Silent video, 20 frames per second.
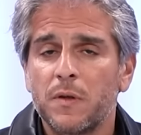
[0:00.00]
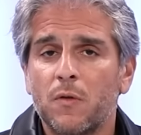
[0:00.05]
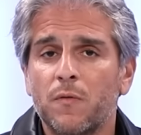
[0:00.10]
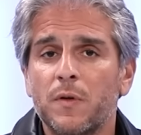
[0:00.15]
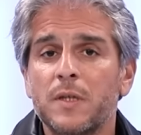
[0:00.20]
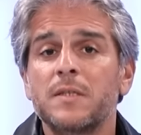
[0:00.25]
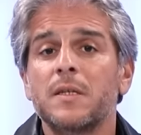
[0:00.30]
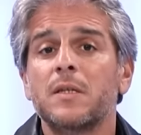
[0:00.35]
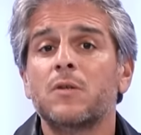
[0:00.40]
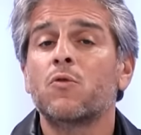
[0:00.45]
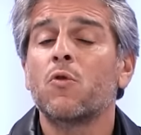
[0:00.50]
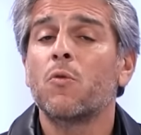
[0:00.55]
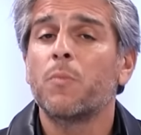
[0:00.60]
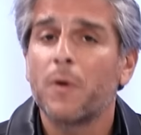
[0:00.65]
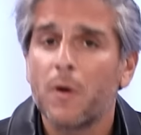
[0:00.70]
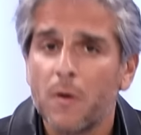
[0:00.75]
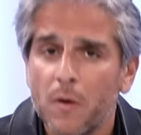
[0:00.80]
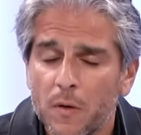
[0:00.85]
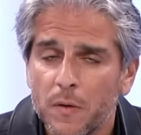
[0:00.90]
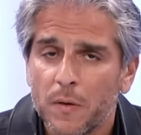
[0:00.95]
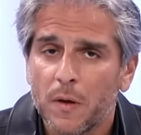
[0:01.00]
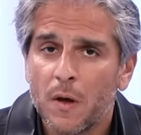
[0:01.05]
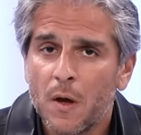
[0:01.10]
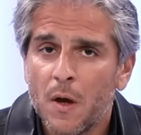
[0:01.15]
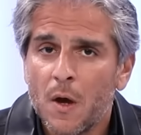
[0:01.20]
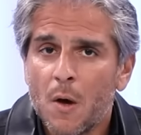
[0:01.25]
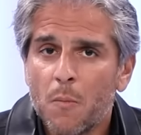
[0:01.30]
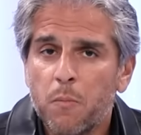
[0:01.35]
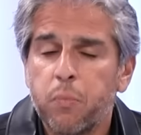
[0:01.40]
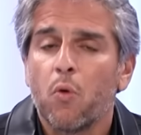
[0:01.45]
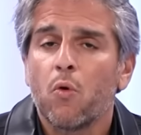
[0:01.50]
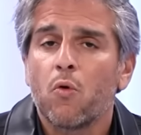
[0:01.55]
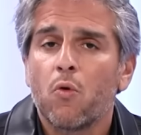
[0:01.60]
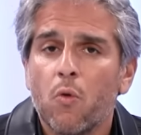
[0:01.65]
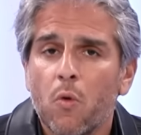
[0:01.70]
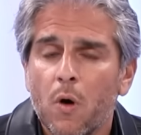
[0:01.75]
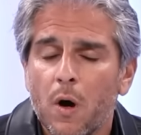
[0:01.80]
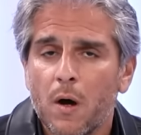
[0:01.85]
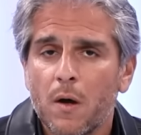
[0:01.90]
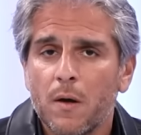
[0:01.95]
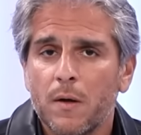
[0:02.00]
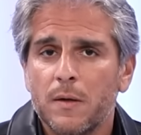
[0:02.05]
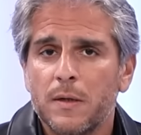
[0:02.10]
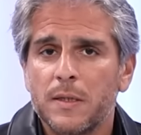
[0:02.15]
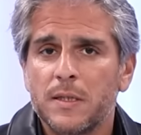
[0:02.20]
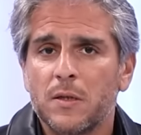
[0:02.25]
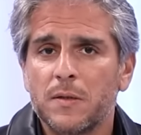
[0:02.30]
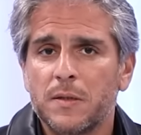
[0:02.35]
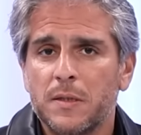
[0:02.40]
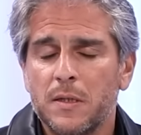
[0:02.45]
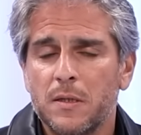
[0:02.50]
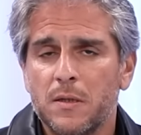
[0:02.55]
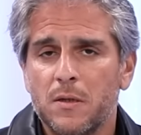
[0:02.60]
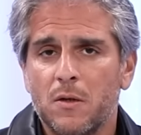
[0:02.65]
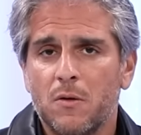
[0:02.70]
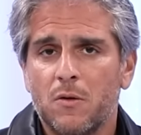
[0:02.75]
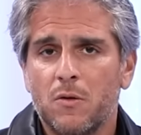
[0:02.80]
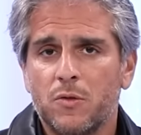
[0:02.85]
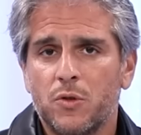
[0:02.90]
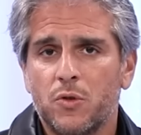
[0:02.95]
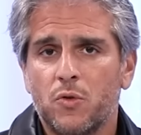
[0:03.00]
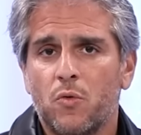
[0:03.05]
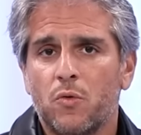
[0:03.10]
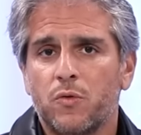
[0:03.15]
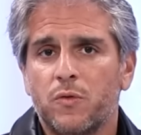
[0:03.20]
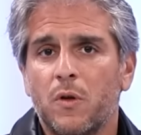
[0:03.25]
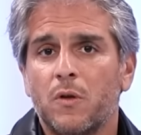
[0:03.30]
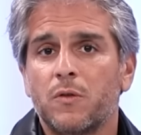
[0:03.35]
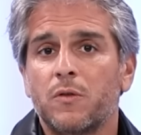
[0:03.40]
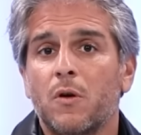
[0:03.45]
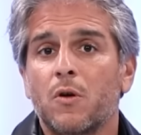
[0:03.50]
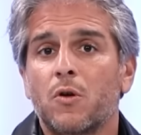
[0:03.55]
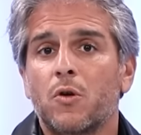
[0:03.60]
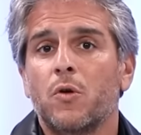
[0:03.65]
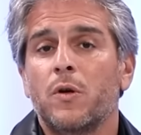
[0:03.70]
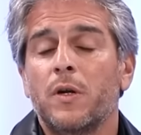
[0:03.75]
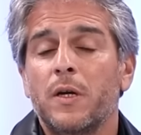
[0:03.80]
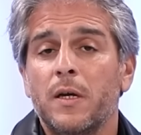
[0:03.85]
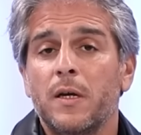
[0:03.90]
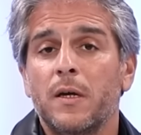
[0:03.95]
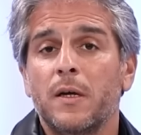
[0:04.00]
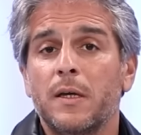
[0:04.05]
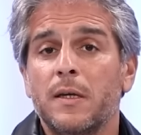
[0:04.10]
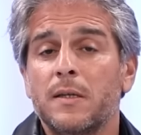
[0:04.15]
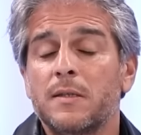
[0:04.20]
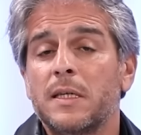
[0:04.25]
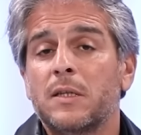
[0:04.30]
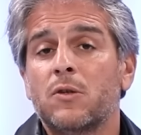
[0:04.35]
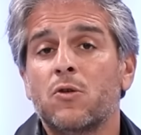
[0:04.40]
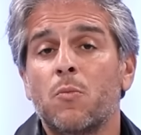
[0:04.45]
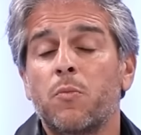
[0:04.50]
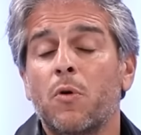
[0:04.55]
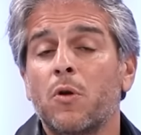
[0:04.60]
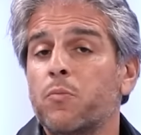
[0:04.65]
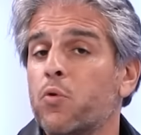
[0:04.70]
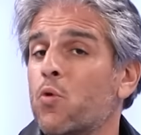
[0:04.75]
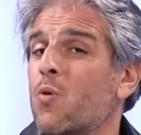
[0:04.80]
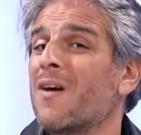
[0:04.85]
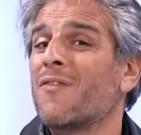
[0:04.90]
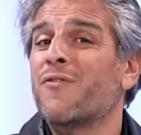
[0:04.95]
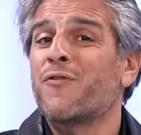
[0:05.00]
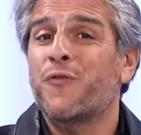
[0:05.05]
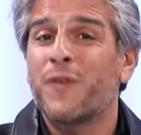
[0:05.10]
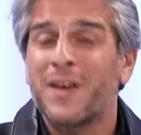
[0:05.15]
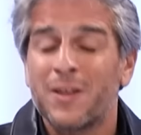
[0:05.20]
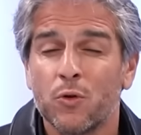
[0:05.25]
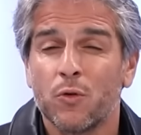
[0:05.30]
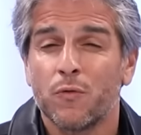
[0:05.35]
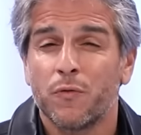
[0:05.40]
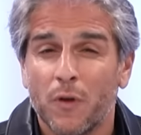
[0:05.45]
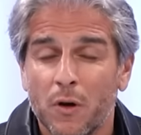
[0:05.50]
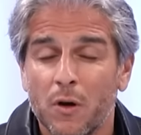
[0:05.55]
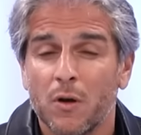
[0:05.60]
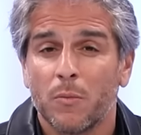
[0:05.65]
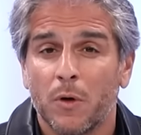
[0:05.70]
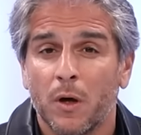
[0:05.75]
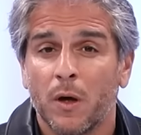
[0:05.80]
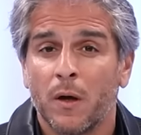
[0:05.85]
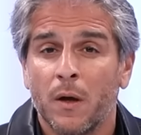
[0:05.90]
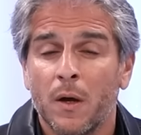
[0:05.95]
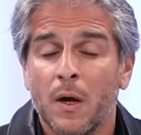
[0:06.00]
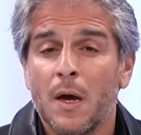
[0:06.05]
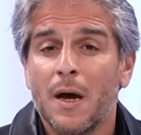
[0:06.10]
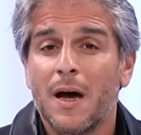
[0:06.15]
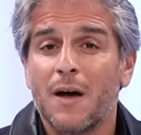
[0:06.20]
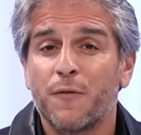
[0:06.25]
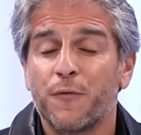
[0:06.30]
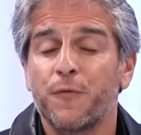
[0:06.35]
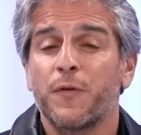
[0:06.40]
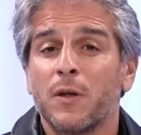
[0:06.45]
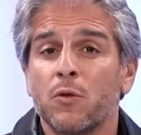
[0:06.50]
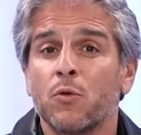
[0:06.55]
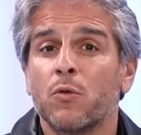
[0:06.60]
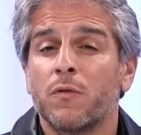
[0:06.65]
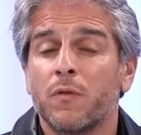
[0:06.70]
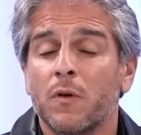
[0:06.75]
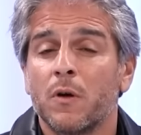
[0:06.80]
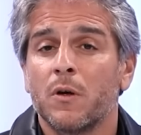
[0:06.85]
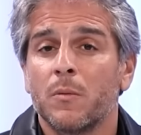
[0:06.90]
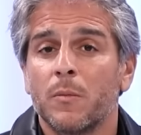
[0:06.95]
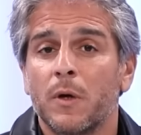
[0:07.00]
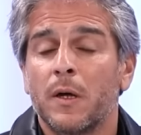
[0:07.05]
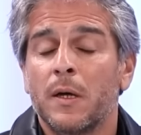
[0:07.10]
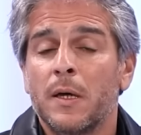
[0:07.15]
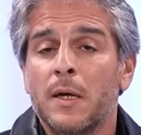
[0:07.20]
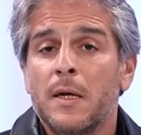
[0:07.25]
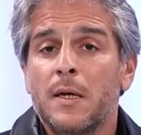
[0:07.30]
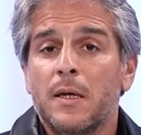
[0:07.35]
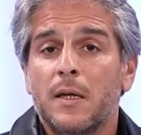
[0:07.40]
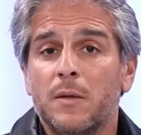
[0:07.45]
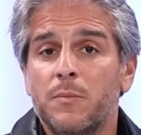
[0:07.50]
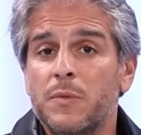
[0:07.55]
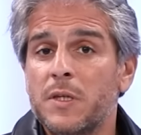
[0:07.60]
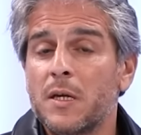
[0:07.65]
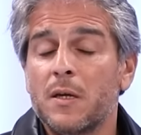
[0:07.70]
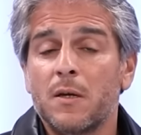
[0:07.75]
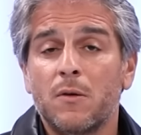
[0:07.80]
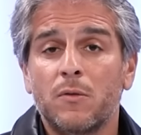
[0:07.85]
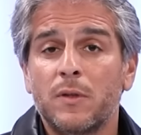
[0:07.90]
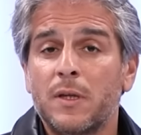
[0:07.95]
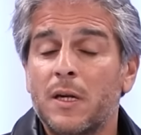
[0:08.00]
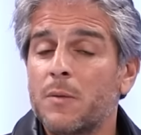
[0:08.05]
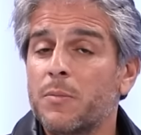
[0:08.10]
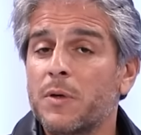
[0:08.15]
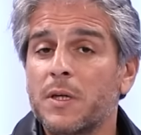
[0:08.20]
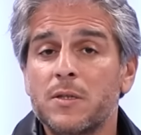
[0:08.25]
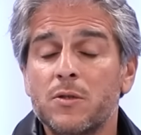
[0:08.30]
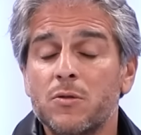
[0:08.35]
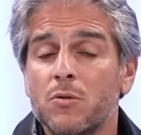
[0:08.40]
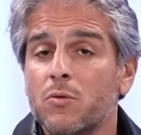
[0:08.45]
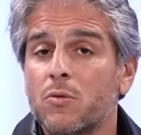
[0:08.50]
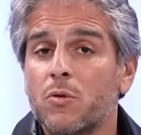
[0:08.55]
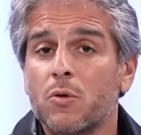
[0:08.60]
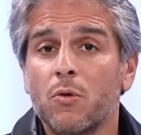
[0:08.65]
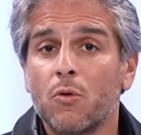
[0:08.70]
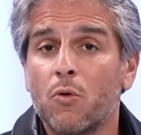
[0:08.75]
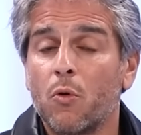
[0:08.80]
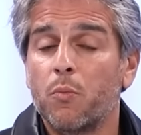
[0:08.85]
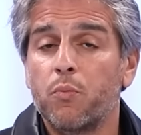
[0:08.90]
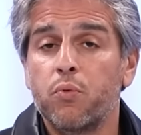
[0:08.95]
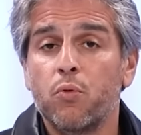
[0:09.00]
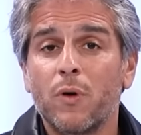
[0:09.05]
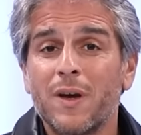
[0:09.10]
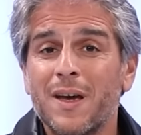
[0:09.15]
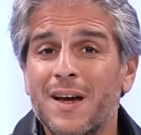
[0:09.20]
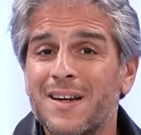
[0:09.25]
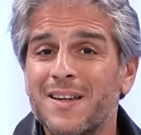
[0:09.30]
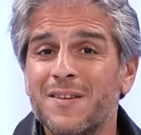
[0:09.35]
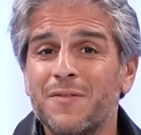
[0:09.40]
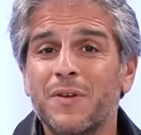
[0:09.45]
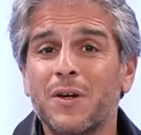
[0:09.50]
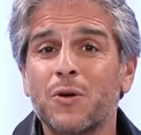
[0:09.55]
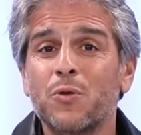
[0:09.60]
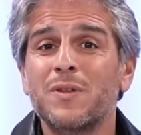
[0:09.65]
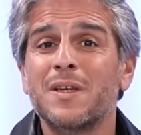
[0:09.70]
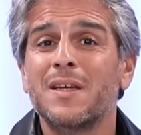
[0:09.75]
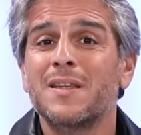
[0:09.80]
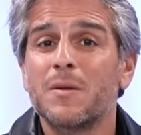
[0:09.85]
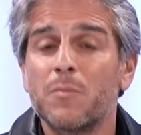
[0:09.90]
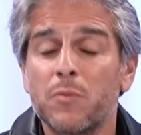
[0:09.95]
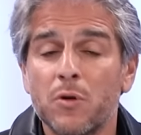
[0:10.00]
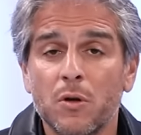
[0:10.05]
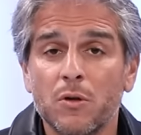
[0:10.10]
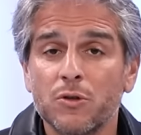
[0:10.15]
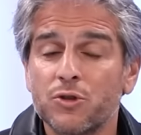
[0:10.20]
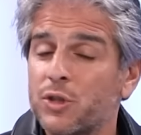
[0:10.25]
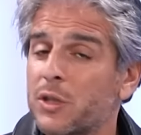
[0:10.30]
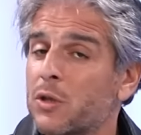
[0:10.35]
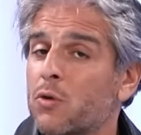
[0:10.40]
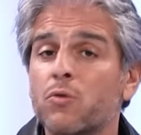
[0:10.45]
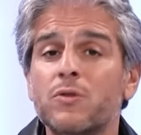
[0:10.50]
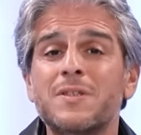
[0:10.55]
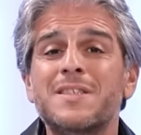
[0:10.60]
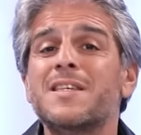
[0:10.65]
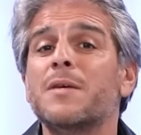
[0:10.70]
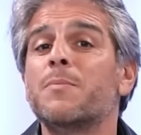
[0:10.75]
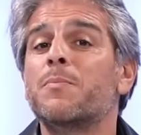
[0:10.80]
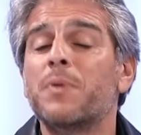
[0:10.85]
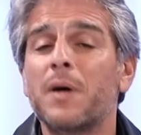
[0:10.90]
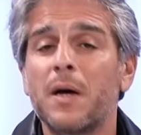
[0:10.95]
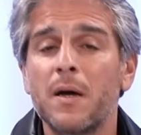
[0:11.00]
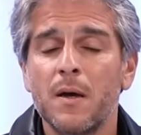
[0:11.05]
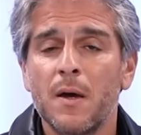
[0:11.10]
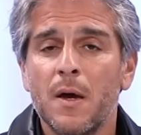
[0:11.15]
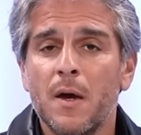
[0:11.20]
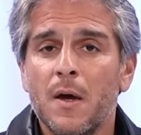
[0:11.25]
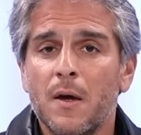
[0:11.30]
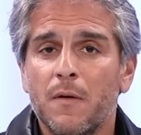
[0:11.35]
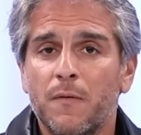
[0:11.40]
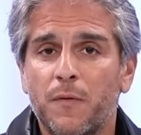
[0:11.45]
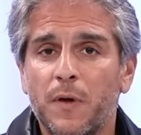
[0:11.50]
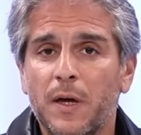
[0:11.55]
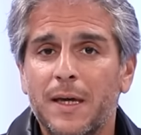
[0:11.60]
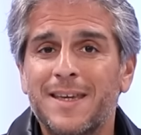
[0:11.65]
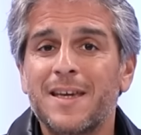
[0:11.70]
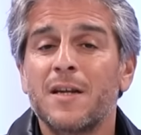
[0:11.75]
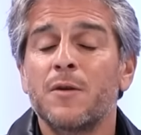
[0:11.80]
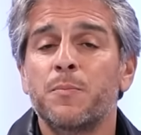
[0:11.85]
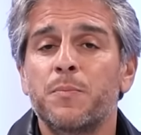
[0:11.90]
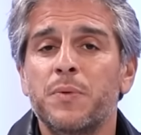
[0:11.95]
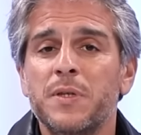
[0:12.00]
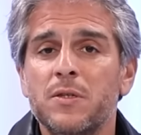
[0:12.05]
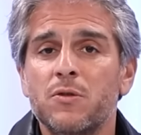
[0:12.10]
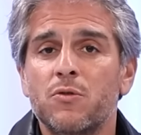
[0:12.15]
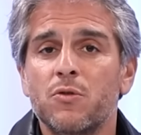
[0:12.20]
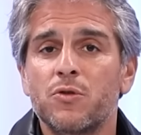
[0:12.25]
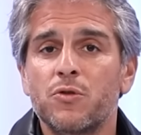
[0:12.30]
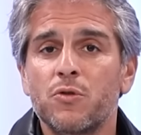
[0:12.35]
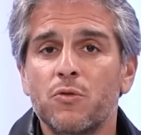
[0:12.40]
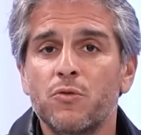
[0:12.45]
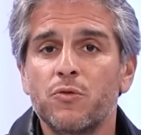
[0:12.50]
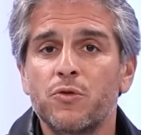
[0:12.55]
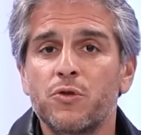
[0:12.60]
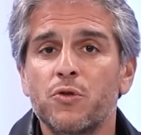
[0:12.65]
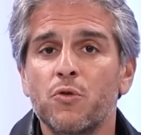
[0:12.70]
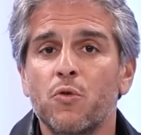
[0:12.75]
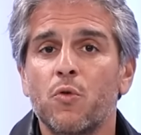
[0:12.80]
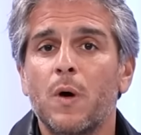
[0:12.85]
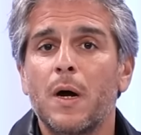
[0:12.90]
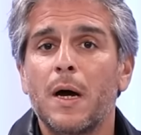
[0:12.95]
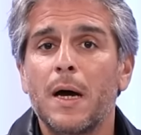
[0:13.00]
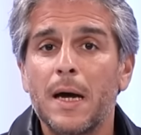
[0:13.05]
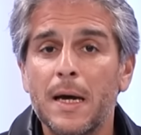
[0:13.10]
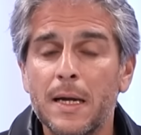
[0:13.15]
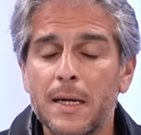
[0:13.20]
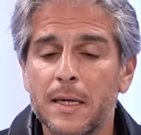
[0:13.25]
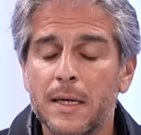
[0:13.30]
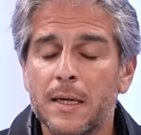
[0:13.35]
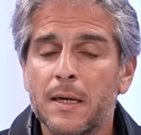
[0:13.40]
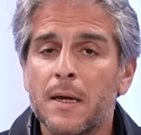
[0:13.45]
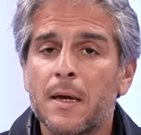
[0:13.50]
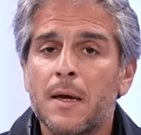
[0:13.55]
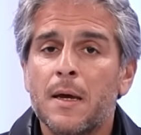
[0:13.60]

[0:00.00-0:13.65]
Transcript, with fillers: On va essayer de comprendre pourquoi les enseignants sont tant en colère et essayer de comprendre pourquoi à fin novembre, à fin novembre, eh bien, on a l'impression qu'on pourrait aller vers une année blanche et qu'on ne sait pas vers quelle piste de solution aller.